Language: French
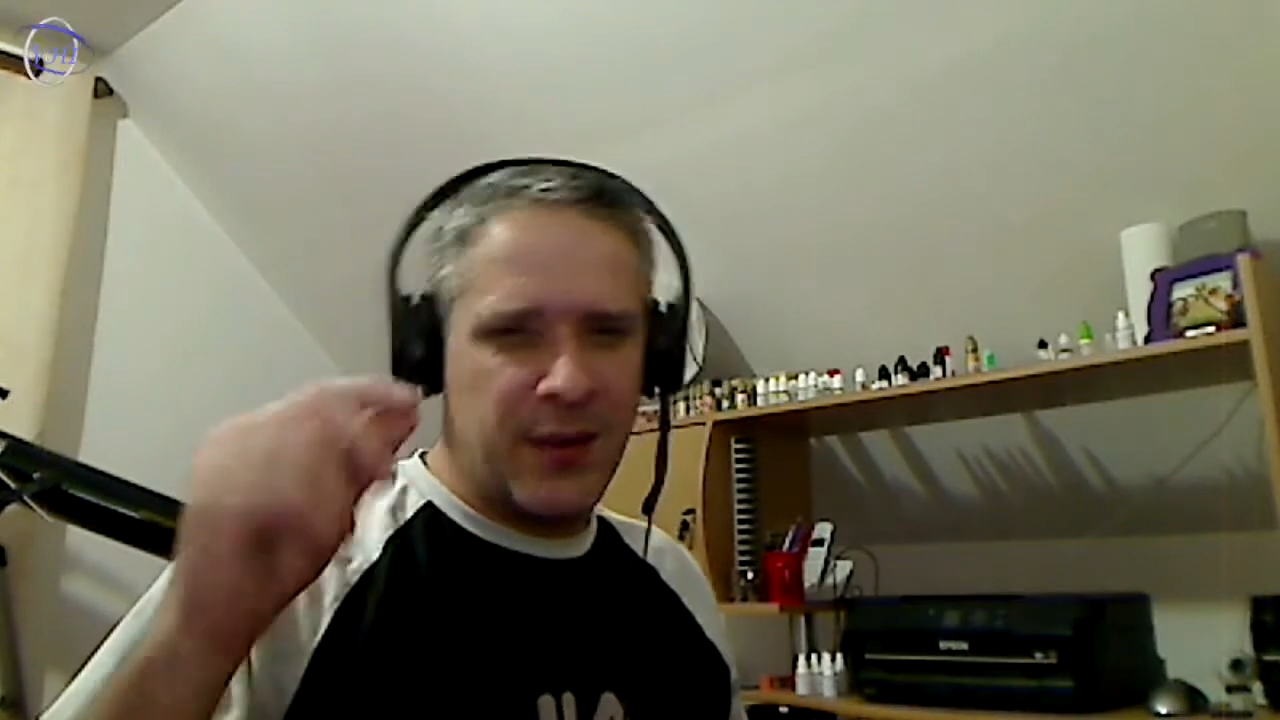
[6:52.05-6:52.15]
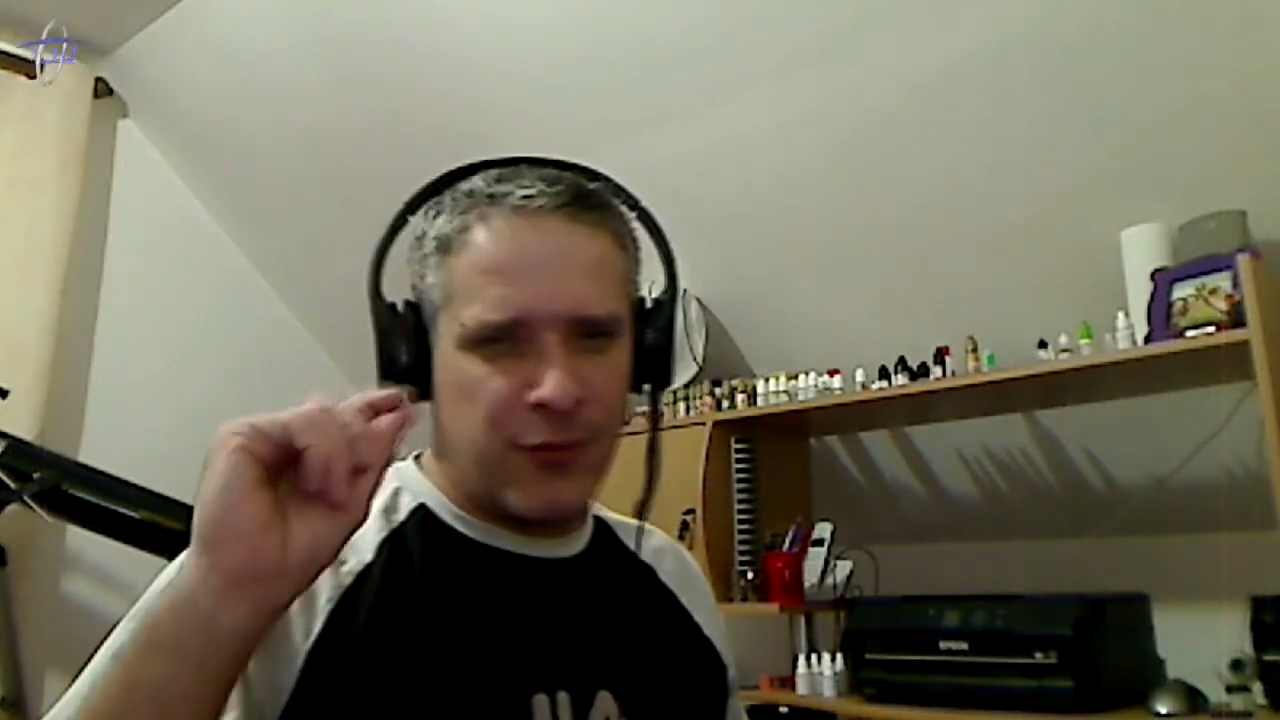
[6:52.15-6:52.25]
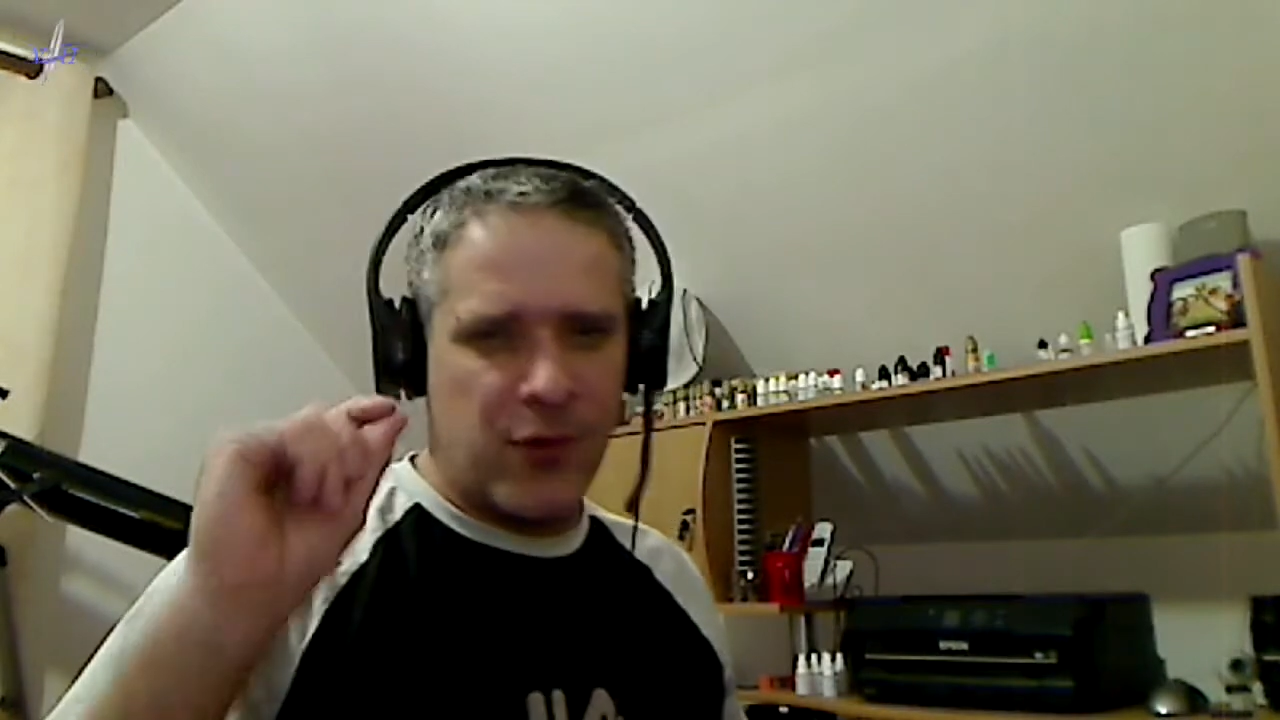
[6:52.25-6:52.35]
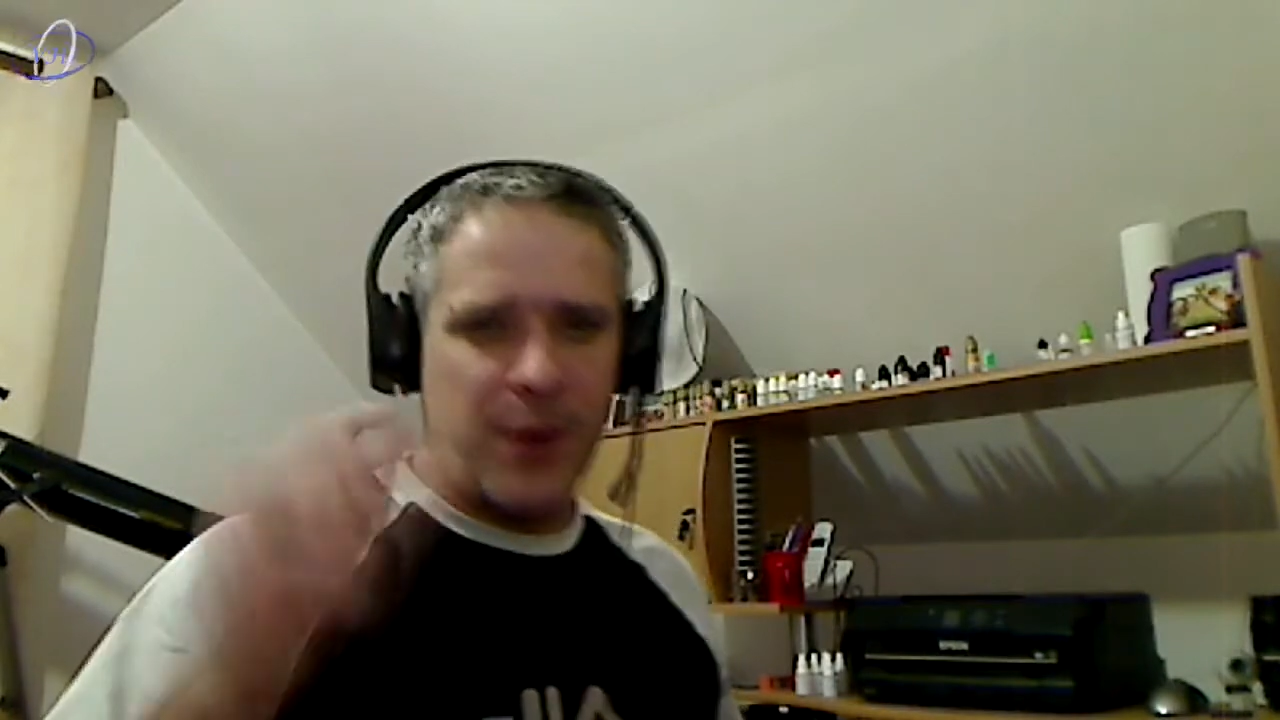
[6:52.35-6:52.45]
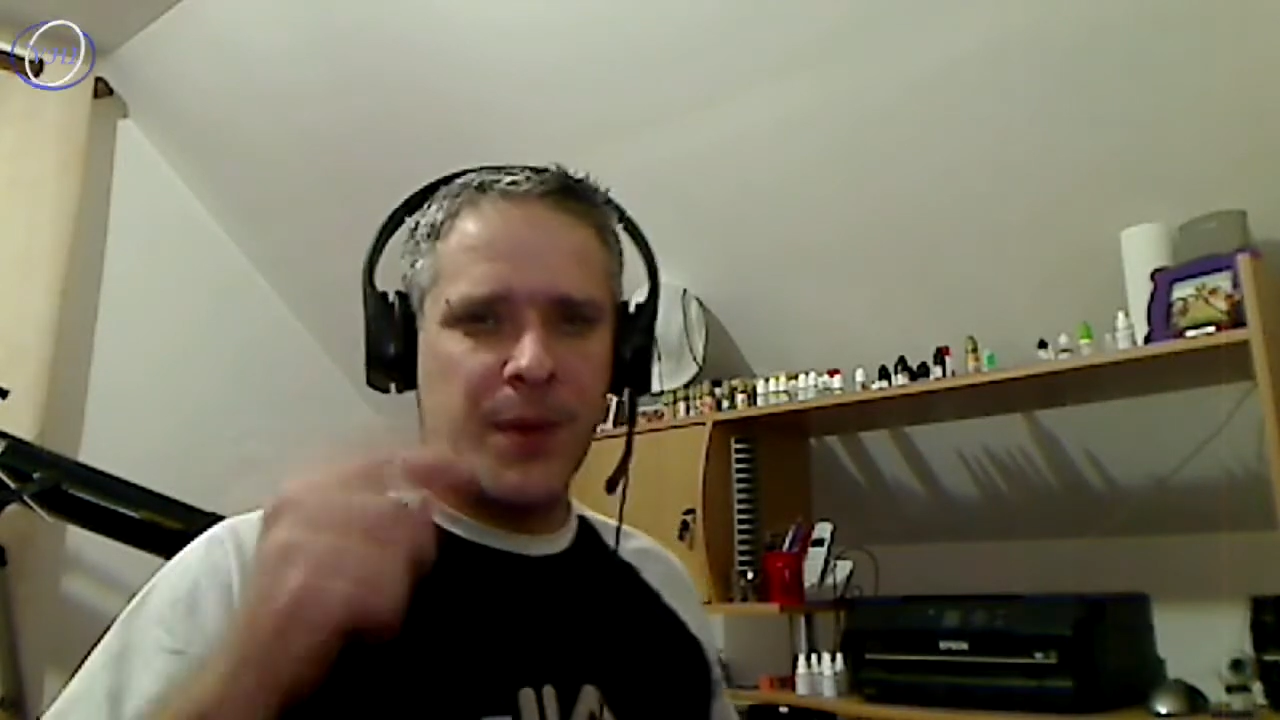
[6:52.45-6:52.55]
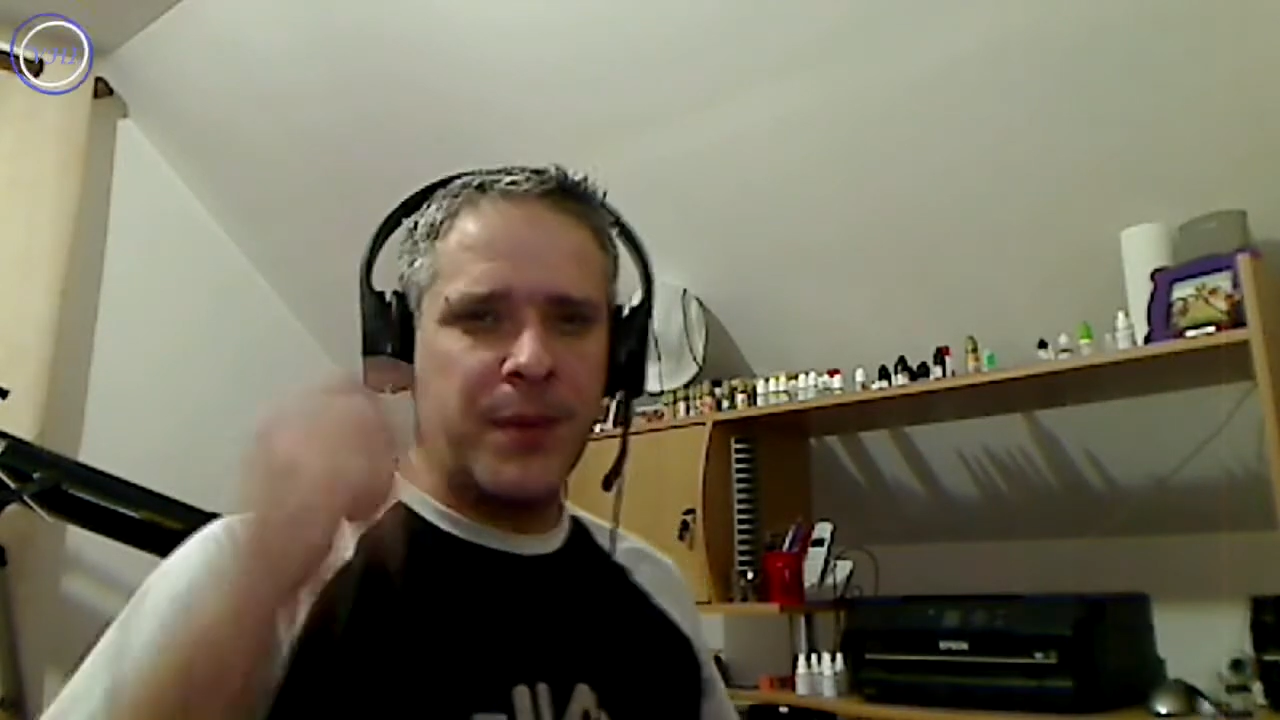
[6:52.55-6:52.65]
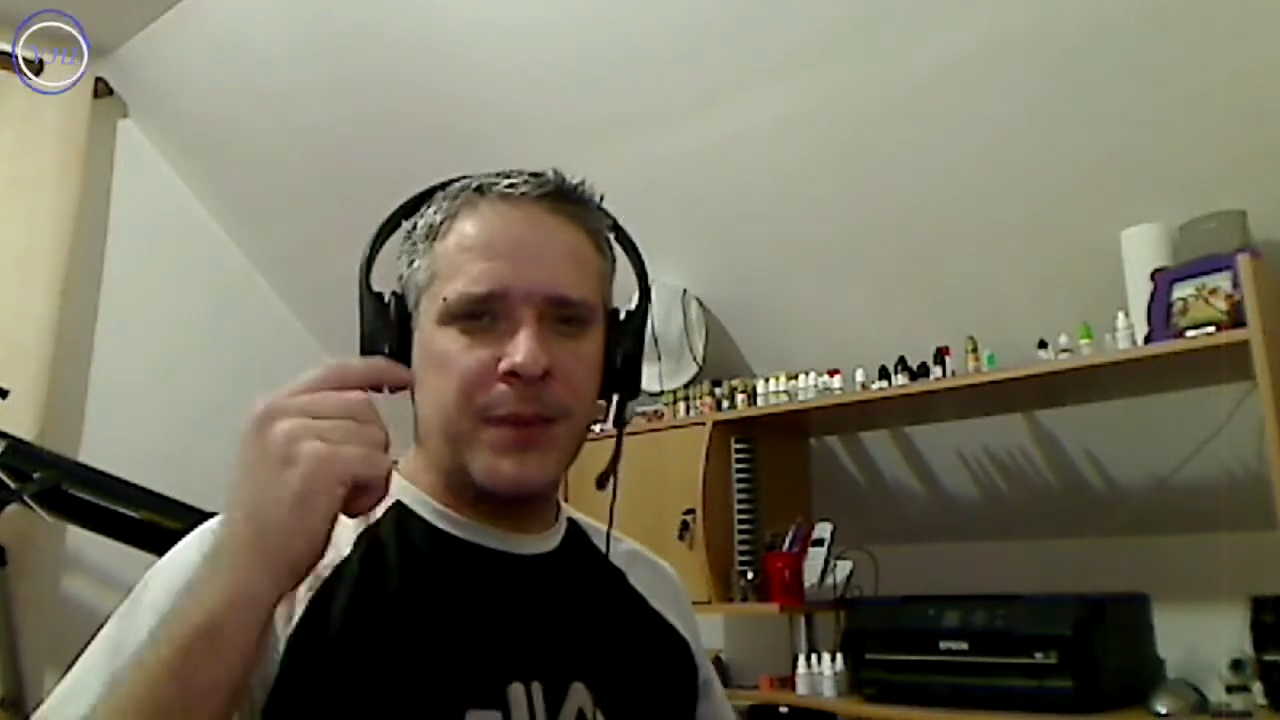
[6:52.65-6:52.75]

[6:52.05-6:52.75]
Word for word: voire même un